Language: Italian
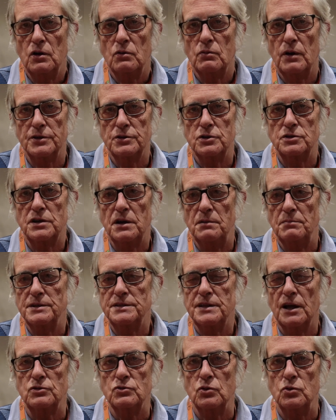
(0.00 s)
quanto sarebbe
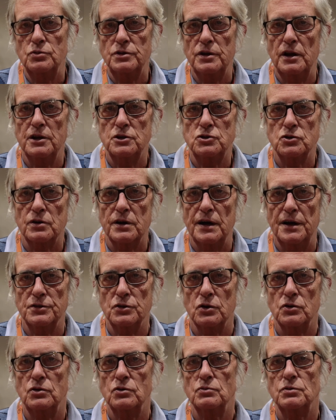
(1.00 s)
stato utile
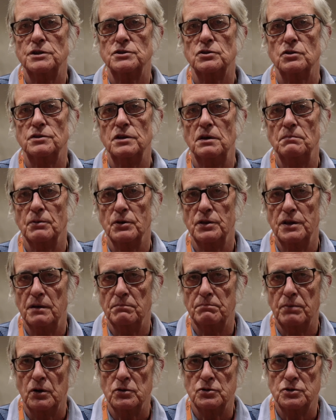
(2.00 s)
giocando con questo tipo di
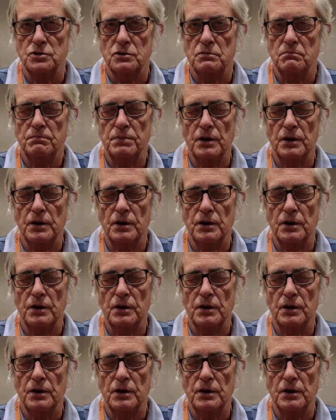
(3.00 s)
approccio.